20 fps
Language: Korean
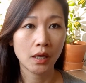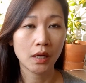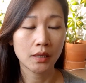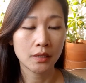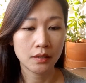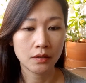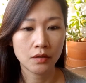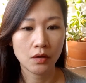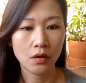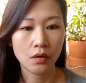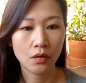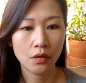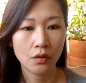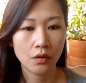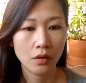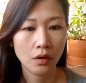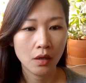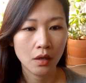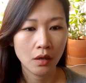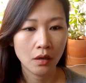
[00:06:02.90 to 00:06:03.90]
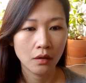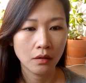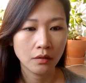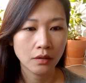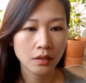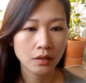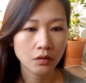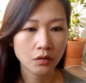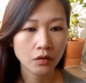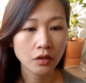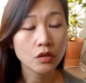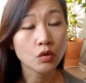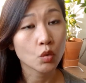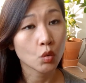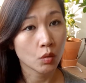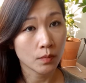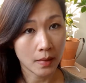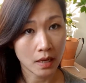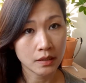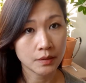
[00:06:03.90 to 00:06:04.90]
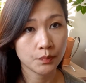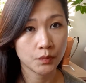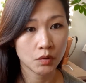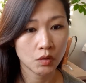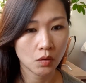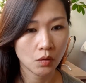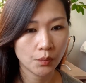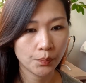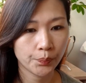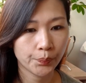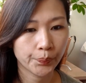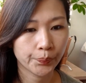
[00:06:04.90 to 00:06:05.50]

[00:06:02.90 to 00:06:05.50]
때가 있어요 그래서 그게 조금 아쉽죠